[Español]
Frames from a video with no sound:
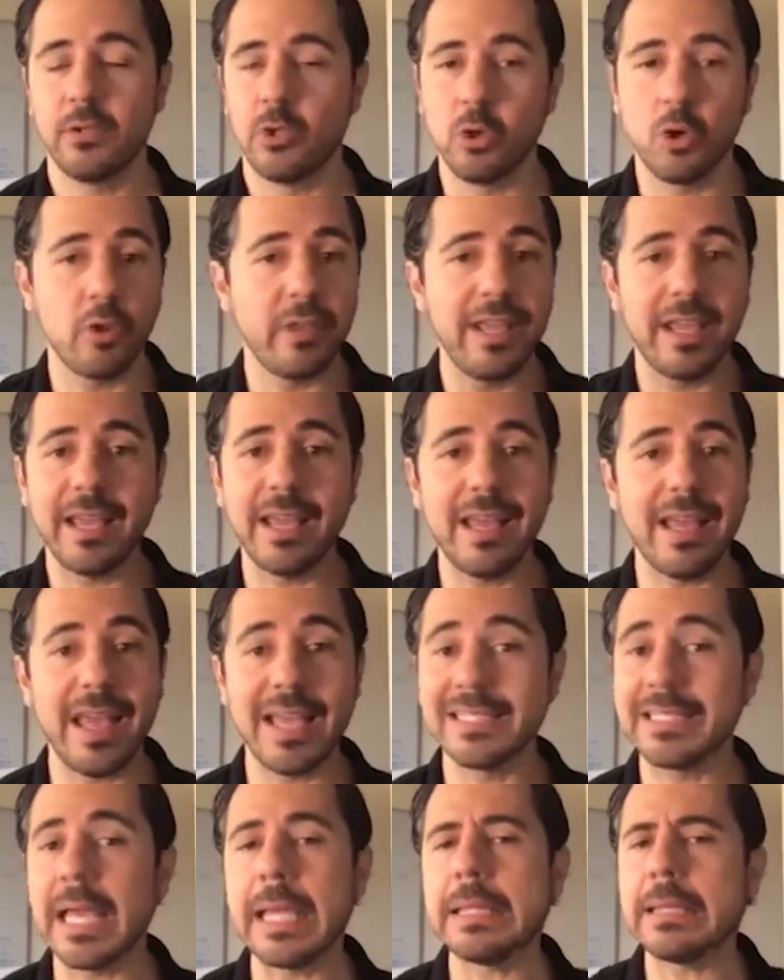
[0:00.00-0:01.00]
yo no
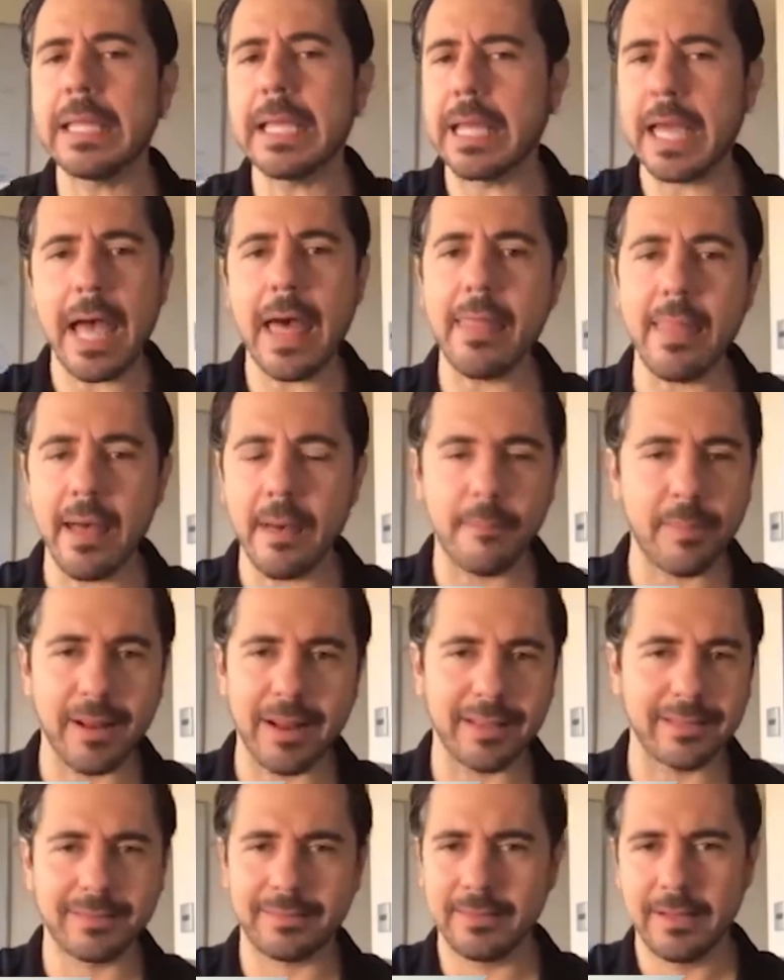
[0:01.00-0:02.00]
dije, es la indicada
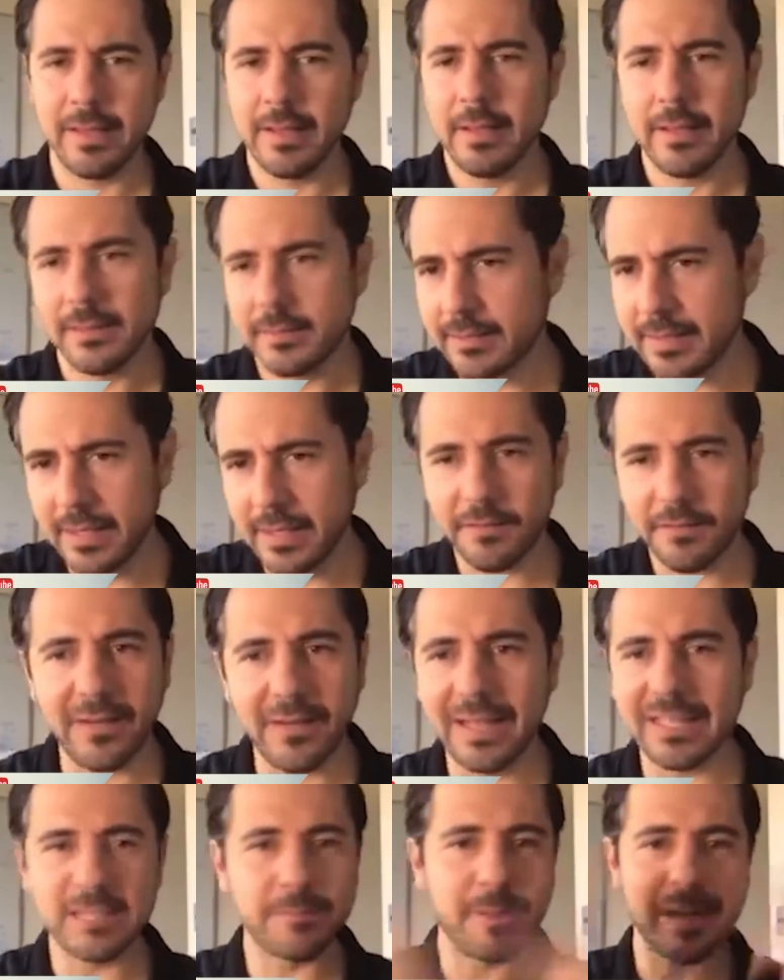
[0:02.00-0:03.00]
para ser
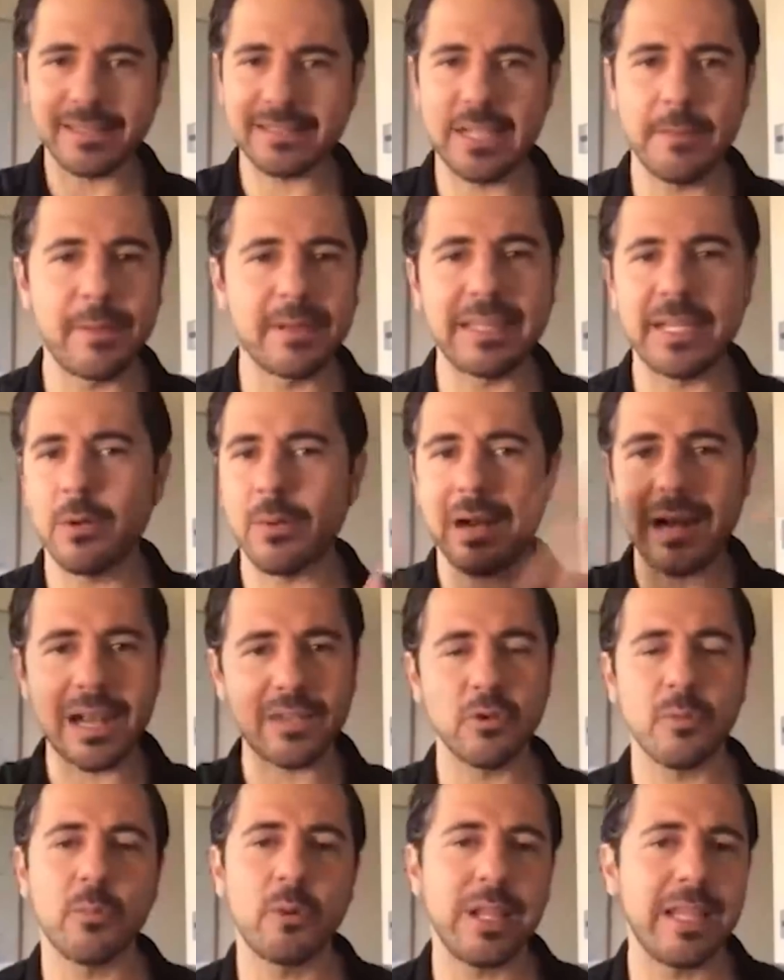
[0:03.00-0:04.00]
feliz para siempre, tener una
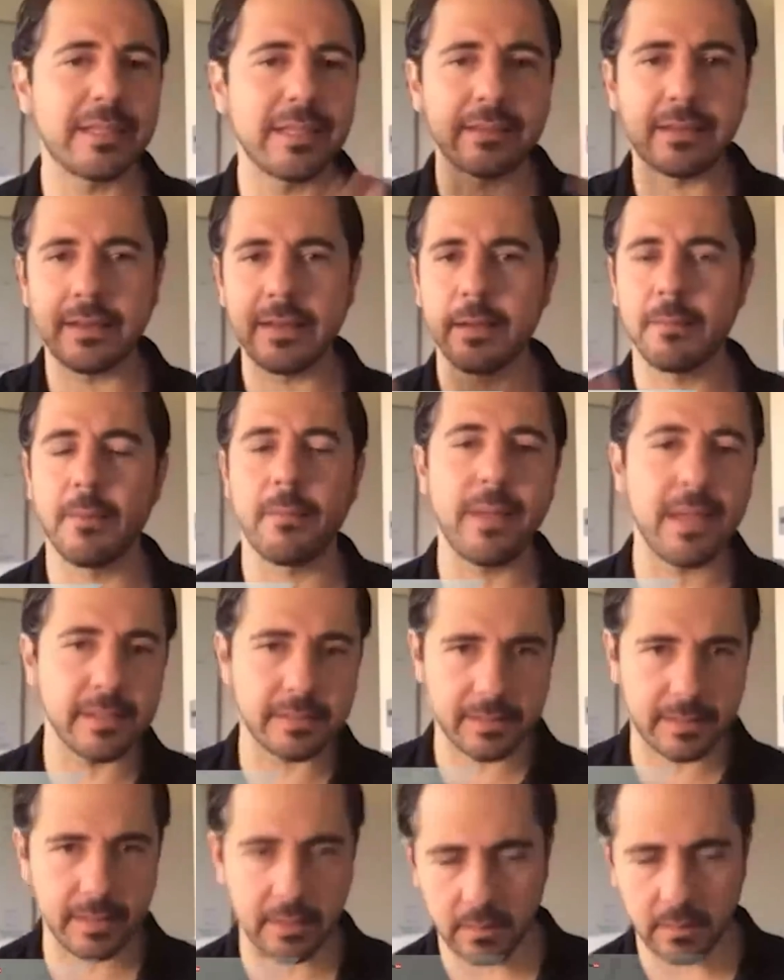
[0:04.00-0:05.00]
relación bonita y tener bebés.